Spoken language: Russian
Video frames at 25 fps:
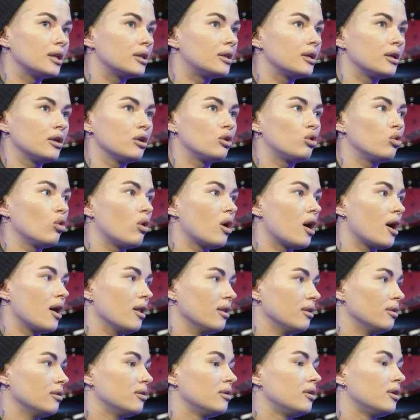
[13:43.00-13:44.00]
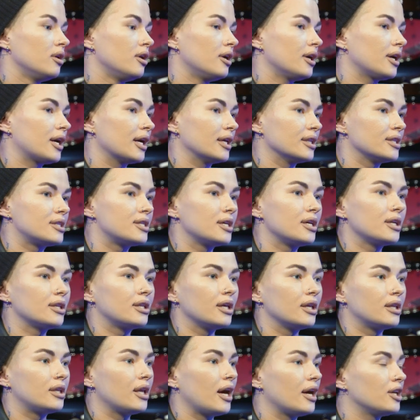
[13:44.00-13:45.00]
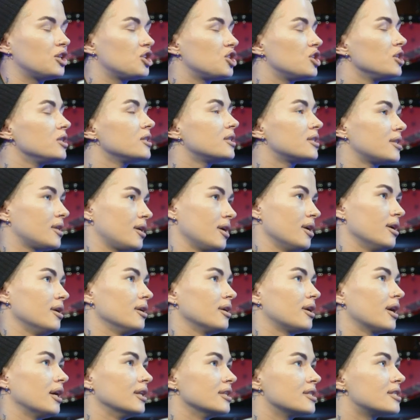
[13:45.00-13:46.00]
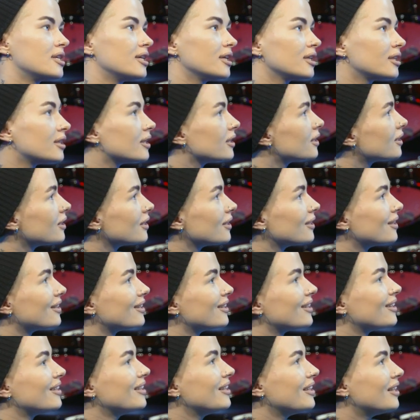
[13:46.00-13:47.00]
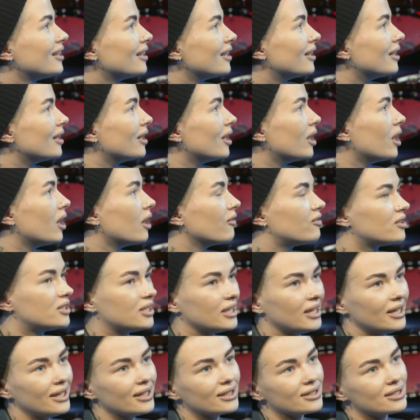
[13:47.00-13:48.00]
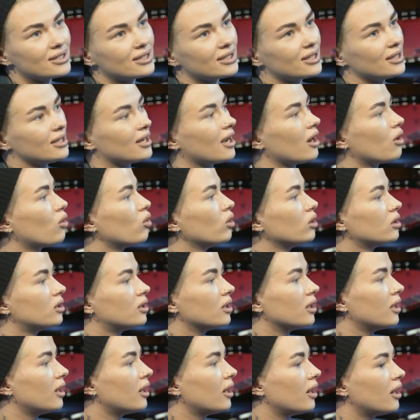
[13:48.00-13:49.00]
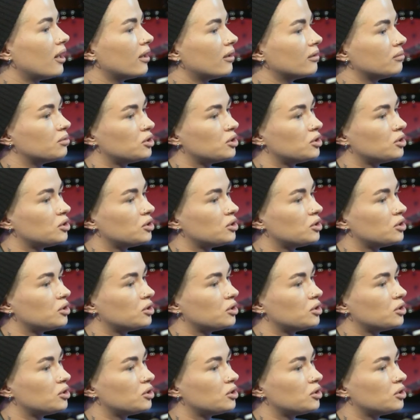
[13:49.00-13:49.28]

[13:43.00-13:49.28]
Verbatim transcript: — это ритуал. Концерт — это очистка. Концерт — это э, вселенский какой-то